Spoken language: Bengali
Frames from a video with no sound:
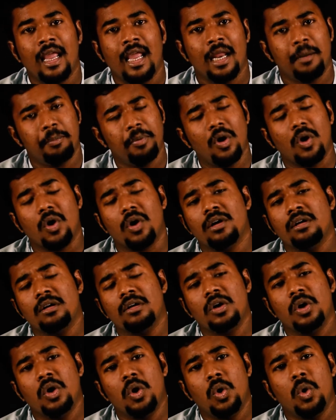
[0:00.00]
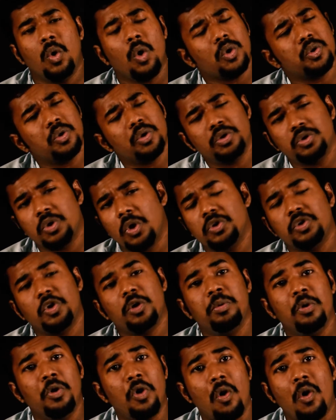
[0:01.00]
এরপর কত
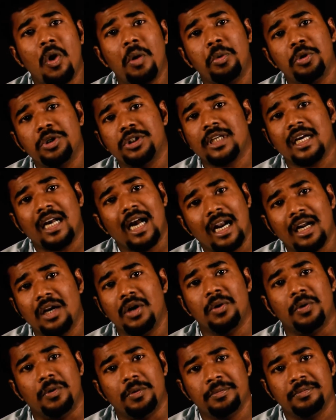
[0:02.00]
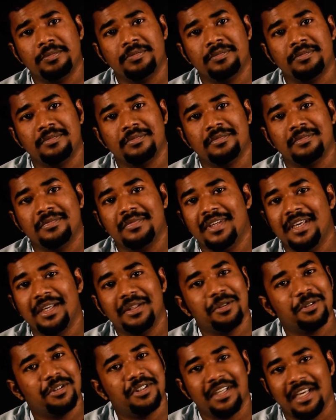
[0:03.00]
চন্দ্রভোগ অমাবস্যা কাটল
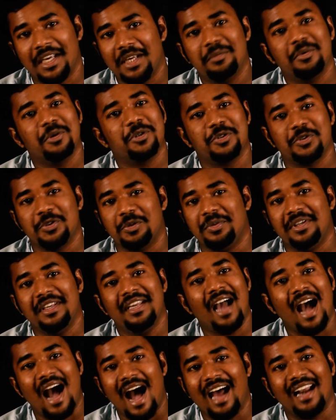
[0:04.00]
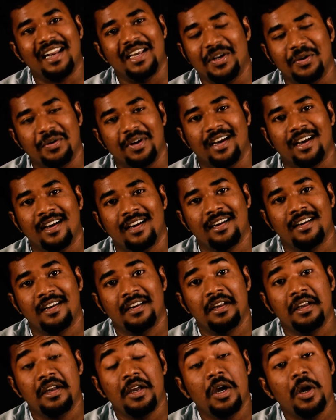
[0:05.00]
কিন্তু সেই বষ্টমী আর এলো না
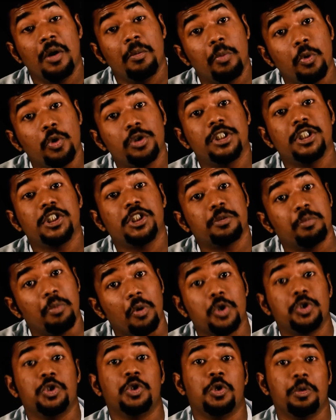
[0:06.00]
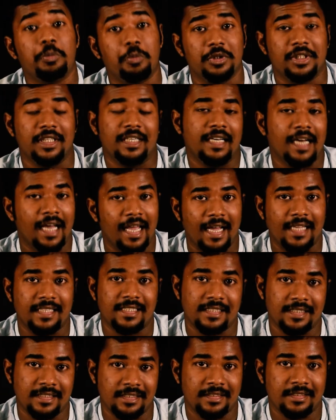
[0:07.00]
পঁচিশ বছর প্রতীক্ষায়
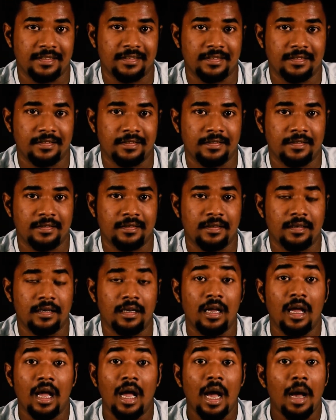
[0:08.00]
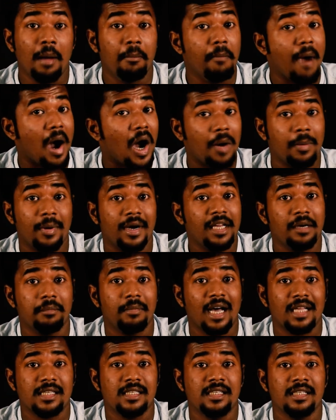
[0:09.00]
আছি মামাবাড়ির
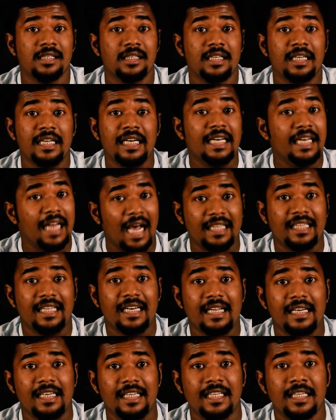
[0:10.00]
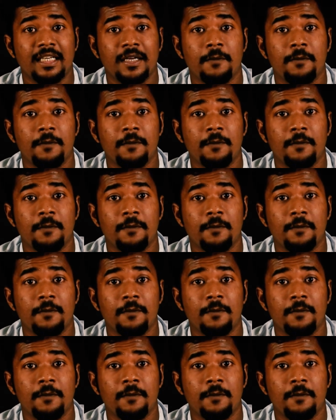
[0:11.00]
মাঝি নাদের আলী